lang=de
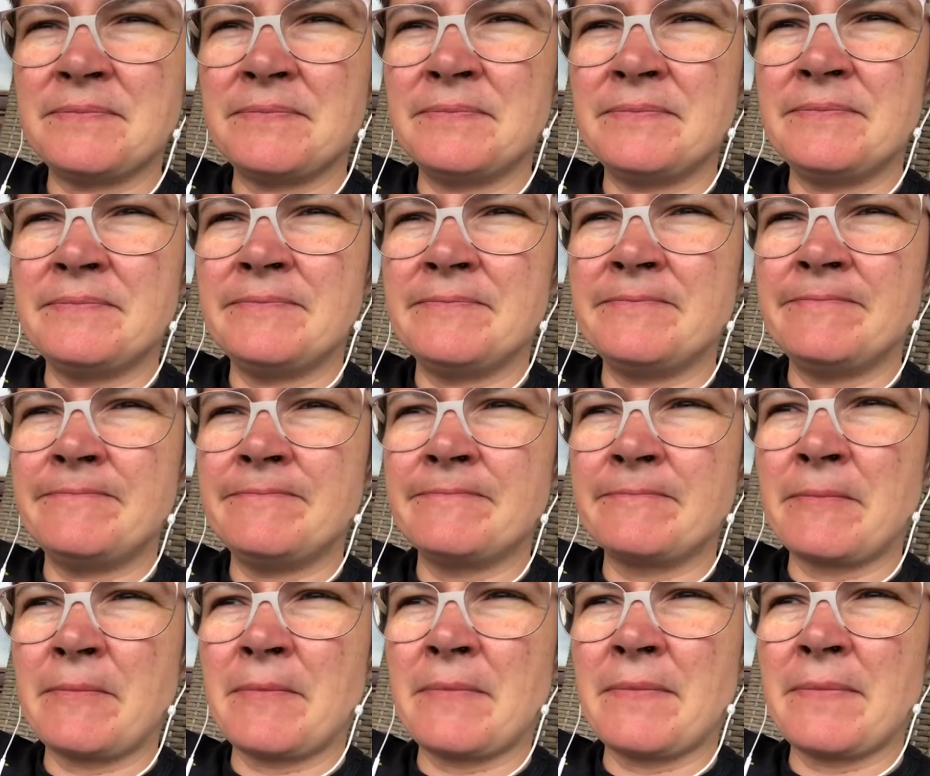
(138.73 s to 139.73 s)
mh,
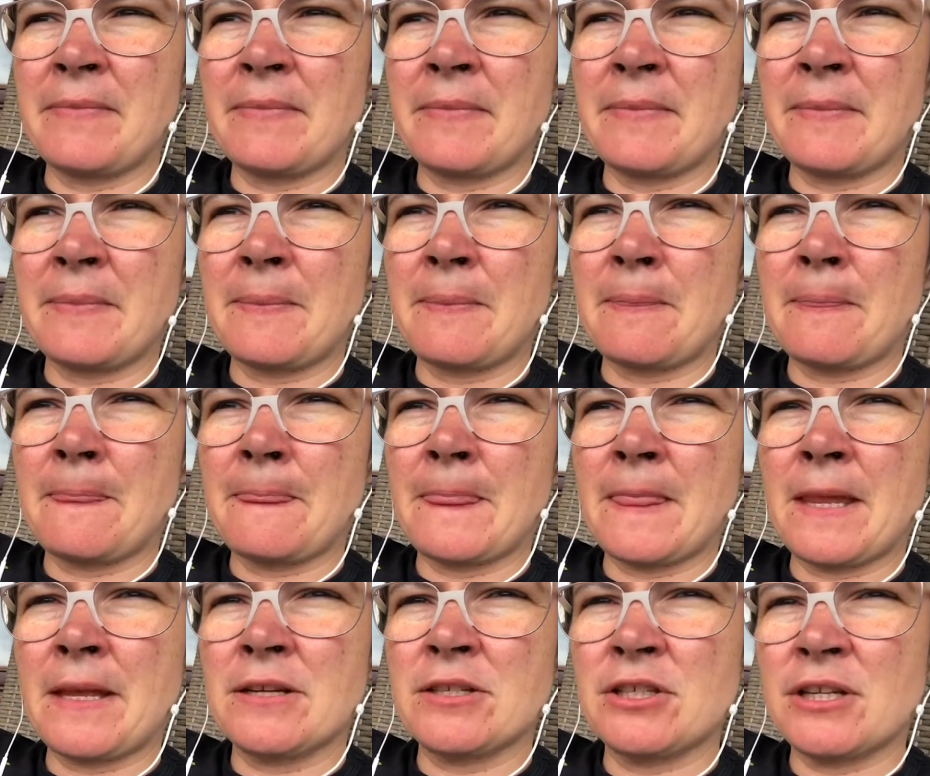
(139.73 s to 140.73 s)

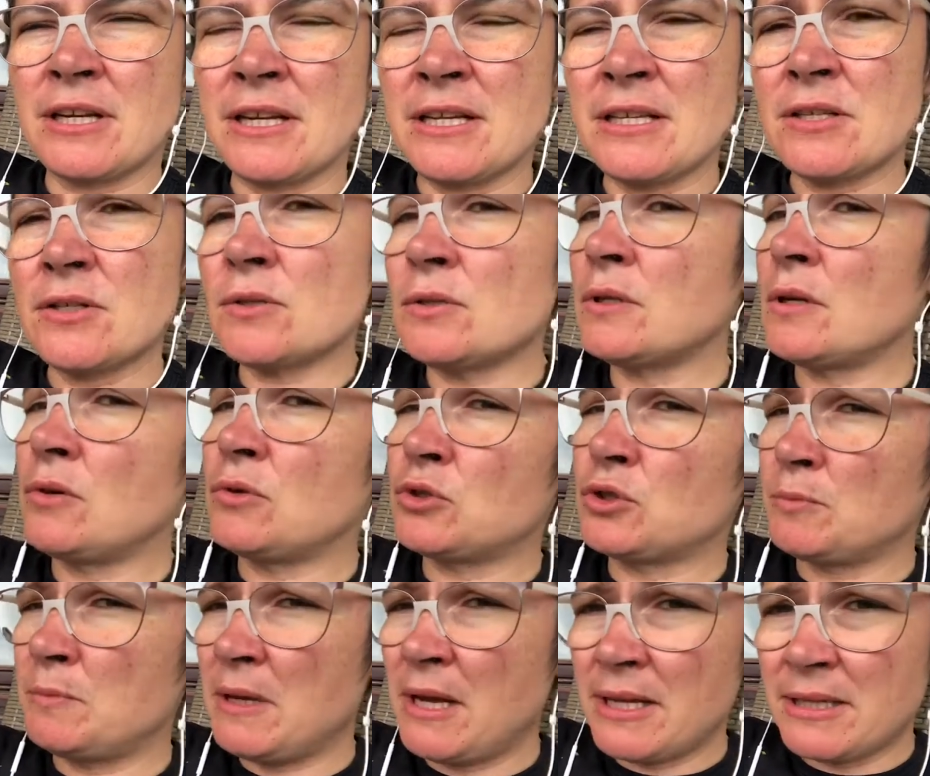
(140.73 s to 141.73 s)
mm, Stress und auch
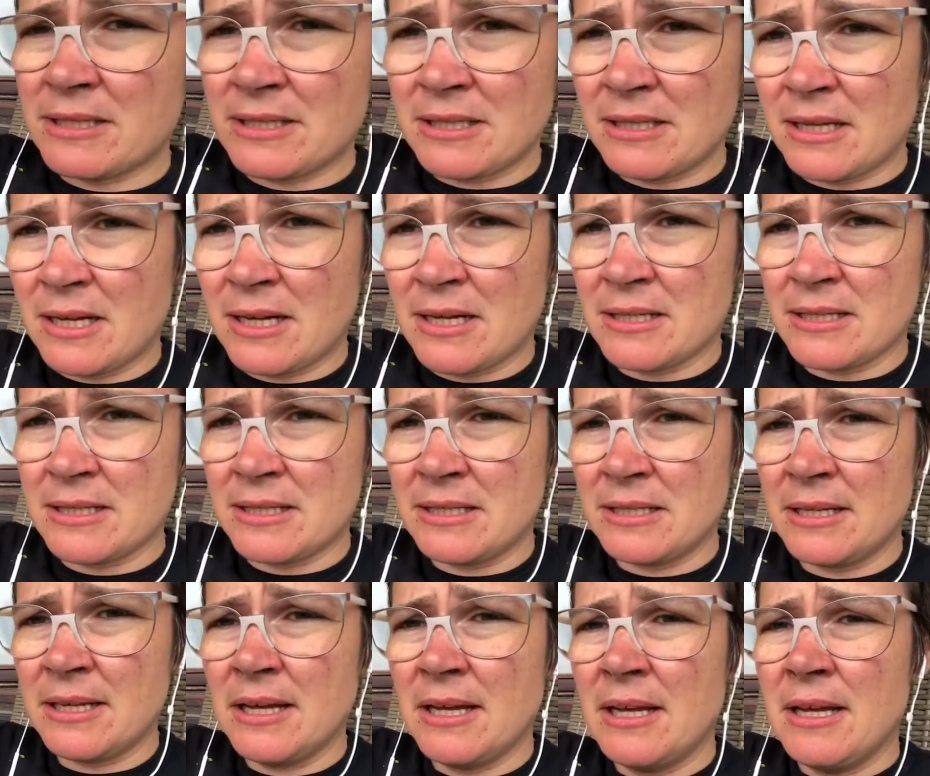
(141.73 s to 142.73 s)
Schmerzen da
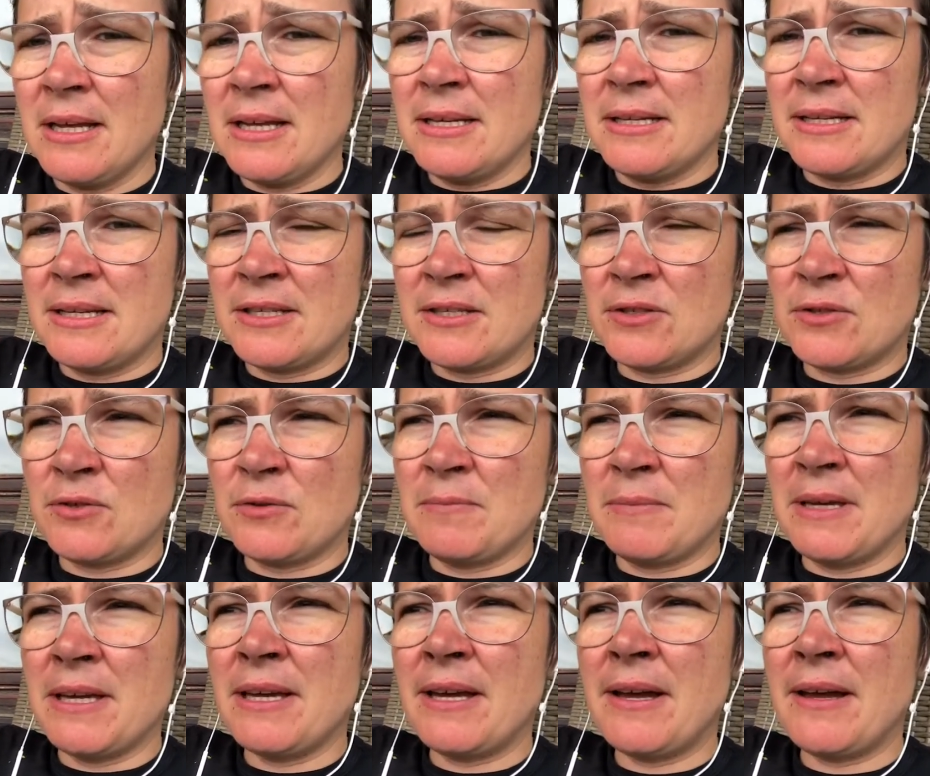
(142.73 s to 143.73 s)
sind, desto
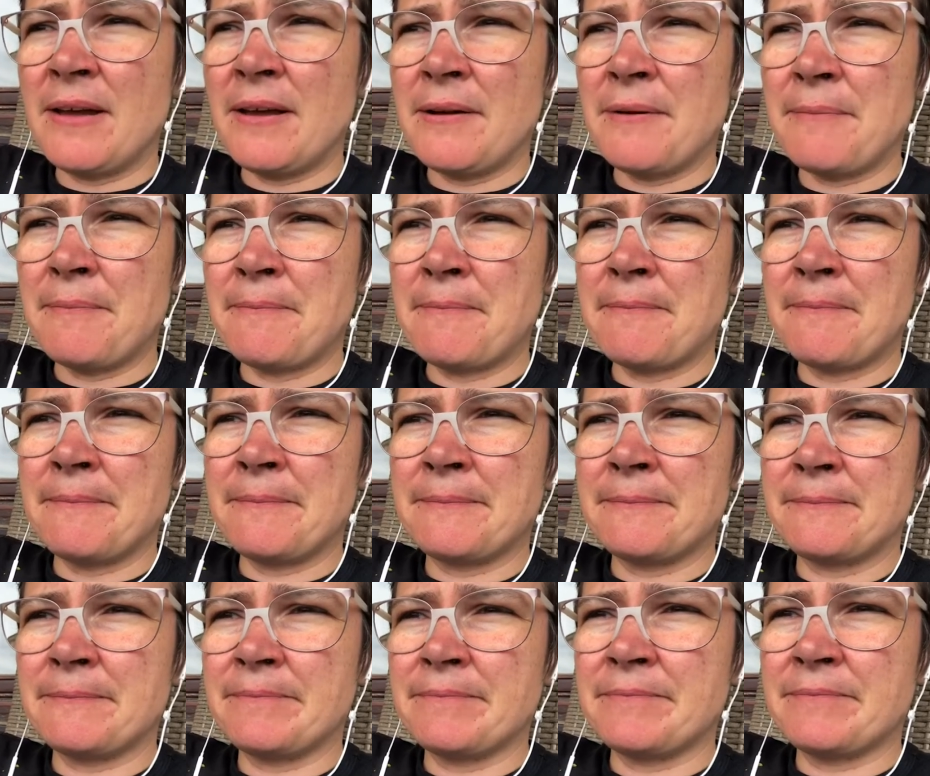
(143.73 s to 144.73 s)
mehr
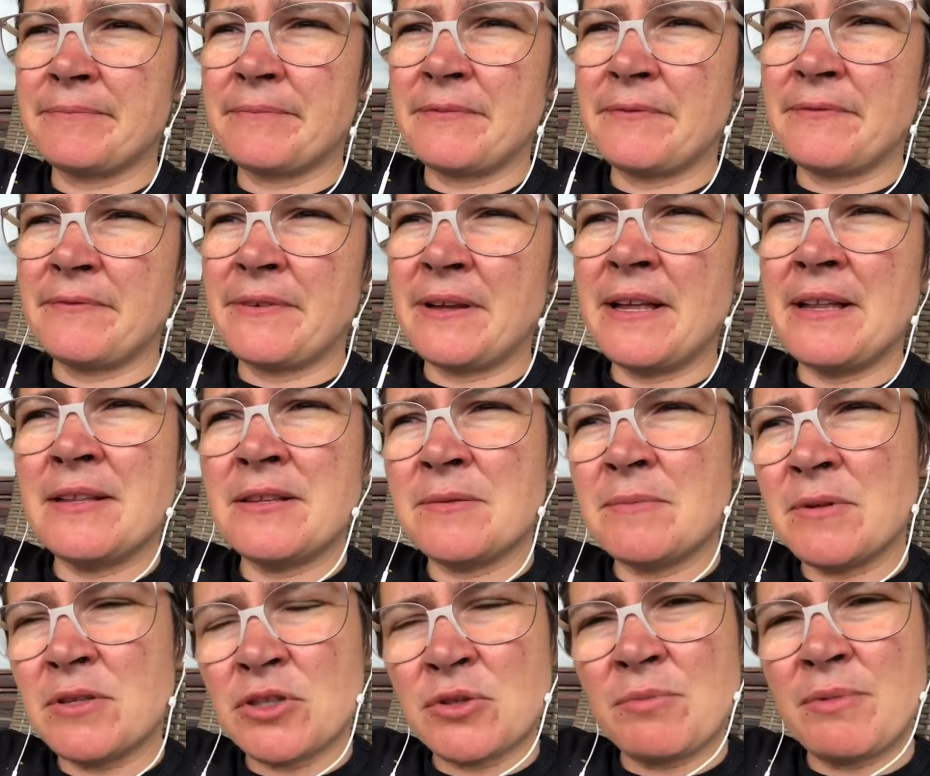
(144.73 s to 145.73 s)
fällt es
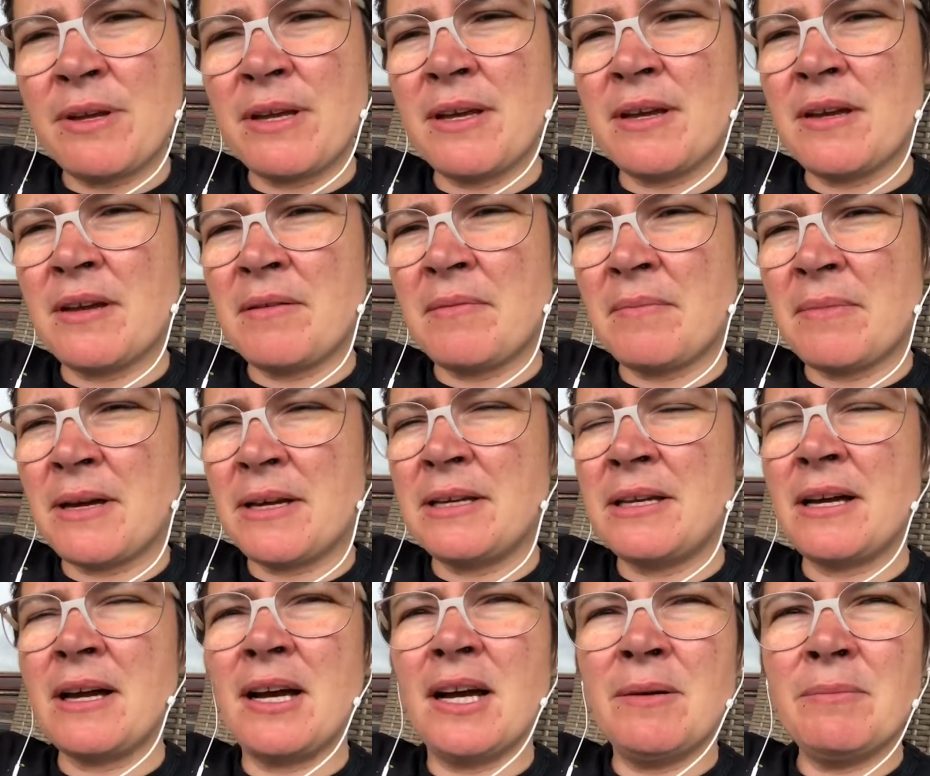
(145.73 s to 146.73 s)
mir schwer,
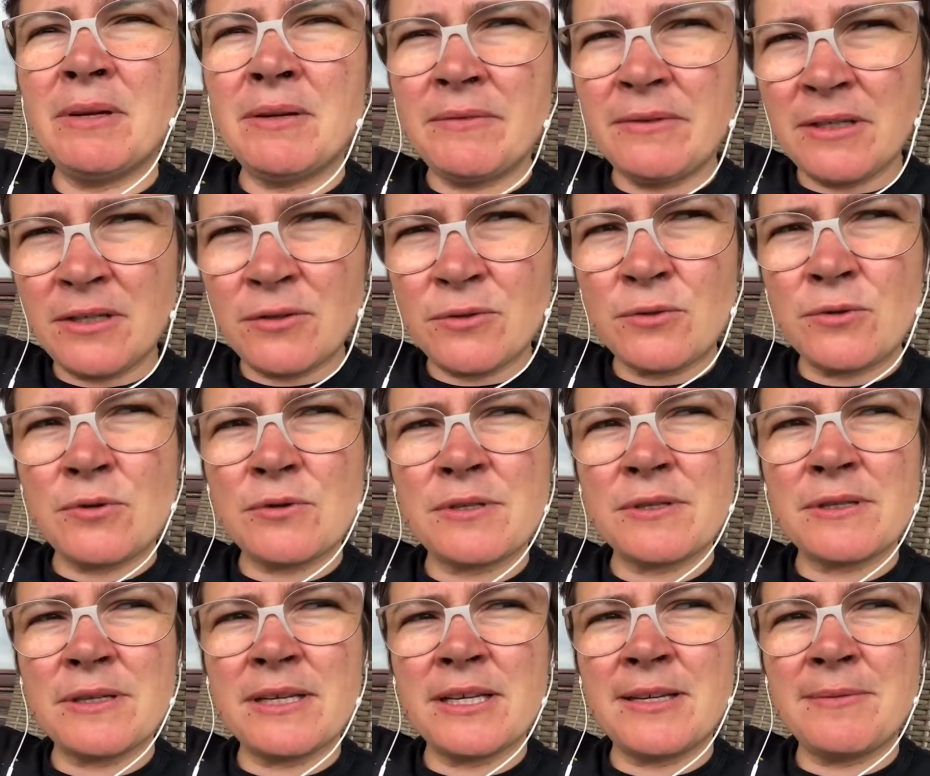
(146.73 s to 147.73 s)
meine Arme wieder
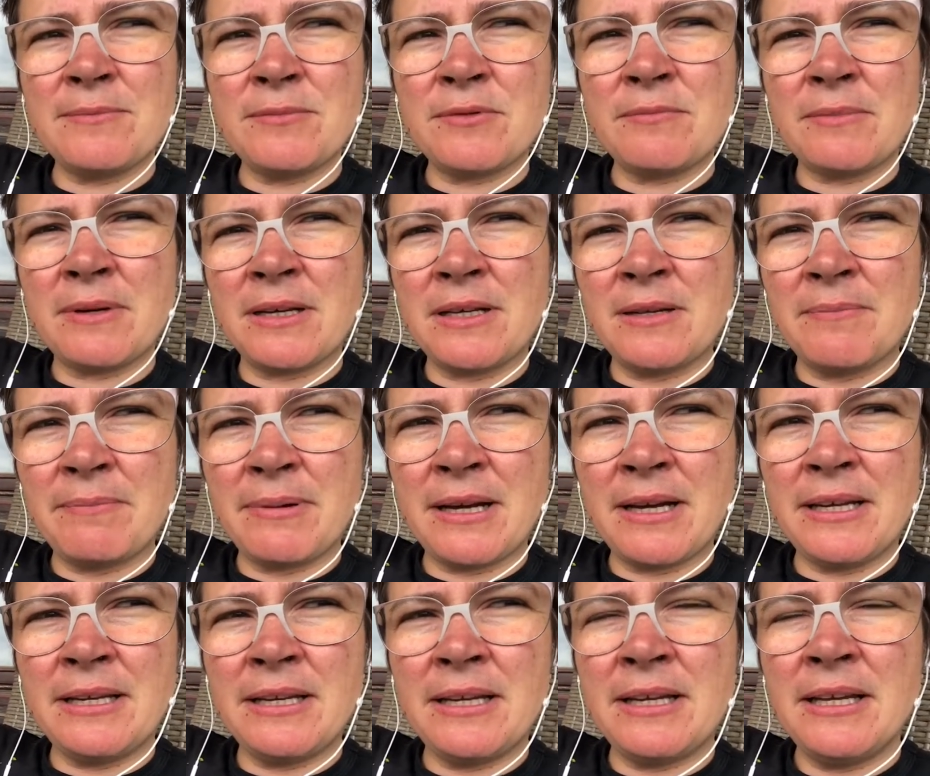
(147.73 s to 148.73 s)
hochzuheben und meine
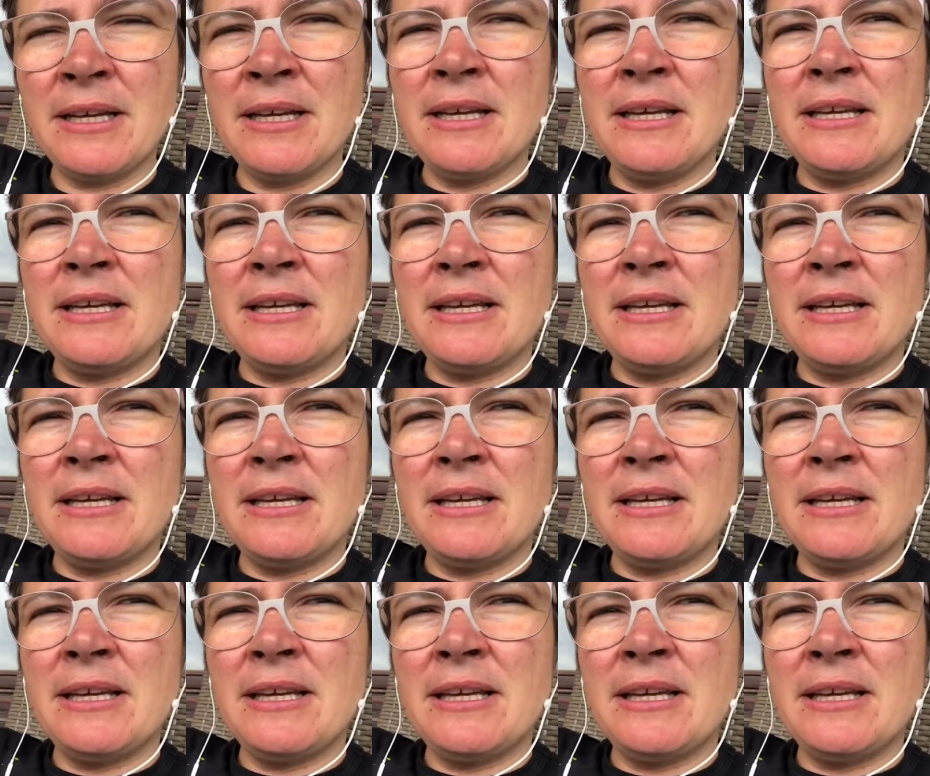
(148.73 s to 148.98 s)
Beine.